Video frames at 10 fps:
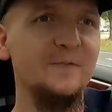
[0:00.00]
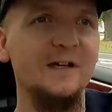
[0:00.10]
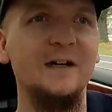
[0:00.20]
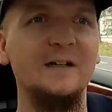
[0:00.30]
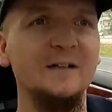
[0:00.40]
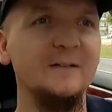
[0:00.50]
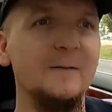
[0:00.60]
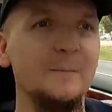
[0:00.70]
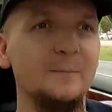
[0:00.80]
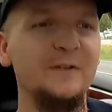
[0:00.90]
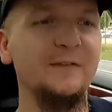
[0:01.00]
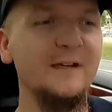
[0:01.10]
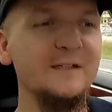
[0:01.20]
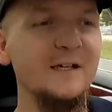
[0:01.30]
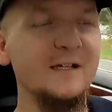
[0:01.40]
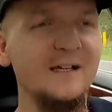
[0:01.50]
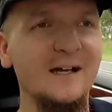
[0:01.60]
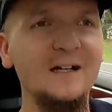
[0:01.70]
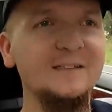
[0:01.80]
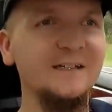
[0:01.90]
der mit seiner
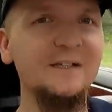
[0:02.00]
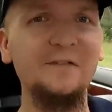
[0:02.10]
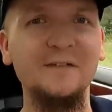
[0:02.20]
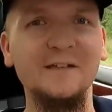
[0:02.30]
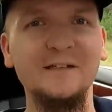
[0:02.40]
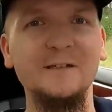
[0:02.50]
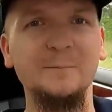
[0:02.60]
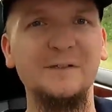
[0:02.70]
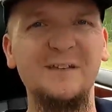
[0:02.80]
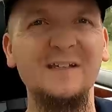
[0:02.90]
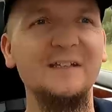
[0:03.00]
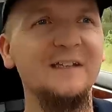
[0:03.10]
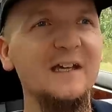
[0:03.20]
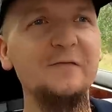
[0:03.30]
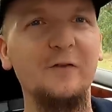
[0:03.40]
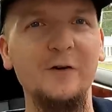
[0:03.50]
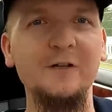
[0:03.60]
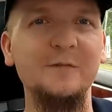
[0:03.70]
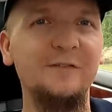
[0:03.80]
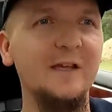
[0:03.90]
Charakteristik, mit seiner
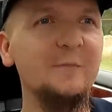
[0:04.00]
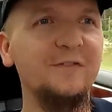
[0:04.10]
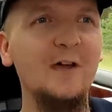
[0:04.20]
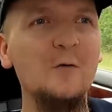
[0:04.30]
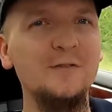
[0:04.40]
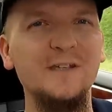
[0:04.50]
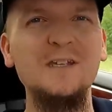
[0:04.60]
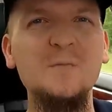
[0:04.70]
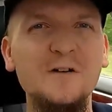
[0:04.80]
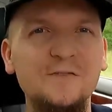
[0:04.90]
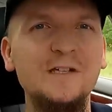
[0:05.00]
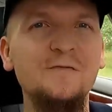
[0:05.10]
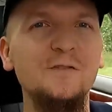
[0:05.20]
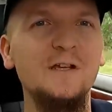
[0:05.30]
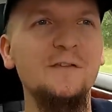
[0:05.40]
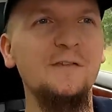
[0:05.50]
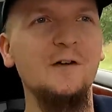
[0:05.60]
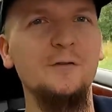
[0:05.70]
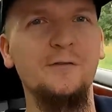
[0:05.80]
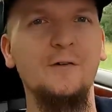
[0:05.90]
Drehfreude, mit seinem Sound immer wieder für
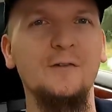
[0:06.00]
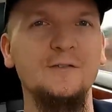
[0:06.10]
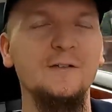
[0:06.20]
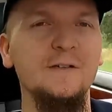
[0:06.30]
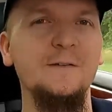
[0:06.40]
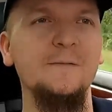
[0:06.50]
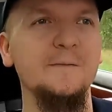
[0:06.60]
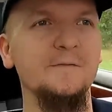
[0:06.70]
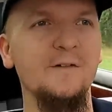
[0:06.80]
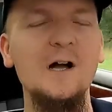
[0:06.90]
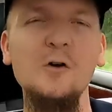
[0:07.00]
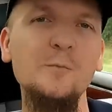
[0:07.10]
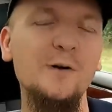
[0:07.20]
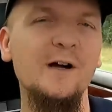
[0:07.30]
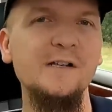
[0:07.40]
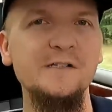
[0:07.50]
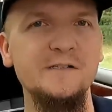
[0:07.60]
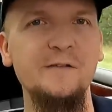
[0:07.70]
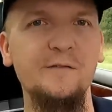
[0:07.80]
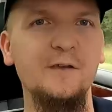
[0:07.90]
Gänsehaut sorgt. Warum behalte
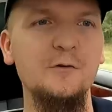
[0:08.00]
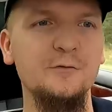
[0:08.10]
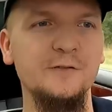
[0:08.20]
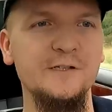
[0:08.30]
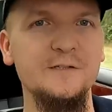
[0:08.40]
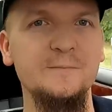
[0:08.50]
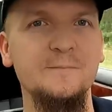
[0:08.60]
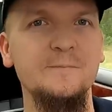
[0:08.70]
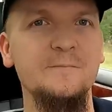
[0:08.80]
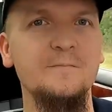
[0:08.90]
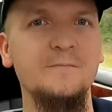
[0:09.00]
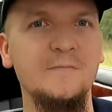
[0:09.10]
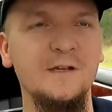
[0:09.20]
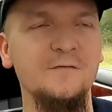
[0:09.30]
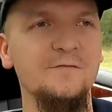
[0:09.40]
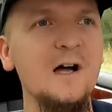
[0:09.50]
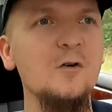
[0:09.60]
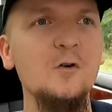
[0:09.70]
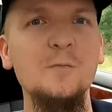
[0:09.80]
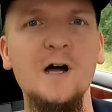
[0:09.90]
ich dieses Auto nicht?
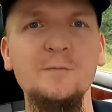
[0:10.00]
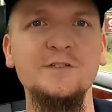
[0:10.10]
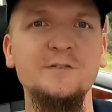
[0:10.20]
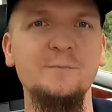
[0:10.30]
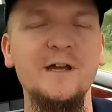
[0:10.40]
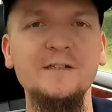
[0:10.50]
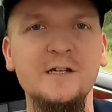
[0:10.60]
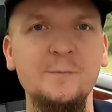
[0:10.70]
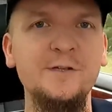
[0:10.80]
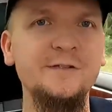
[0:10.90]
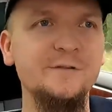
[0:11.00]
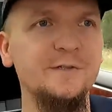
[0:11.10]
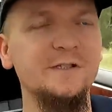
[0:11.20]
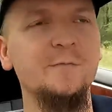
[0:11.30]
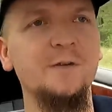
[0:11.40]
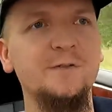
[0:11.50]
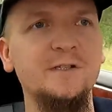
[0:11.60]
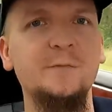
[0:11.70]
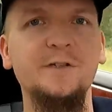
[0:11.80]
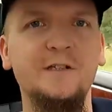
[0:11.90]
Warum habe ich mein Kapitel mit dem
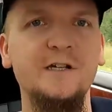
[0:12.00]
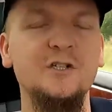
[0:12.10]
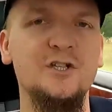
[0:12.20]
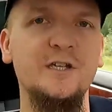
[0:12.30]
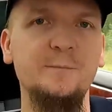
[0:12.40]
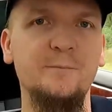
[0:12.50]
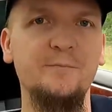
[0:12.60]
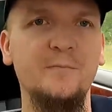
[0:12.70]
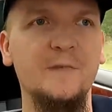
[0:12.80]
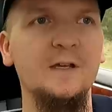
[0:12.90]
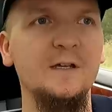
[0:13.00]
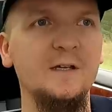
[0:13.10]
Alpina B3 geschrieben?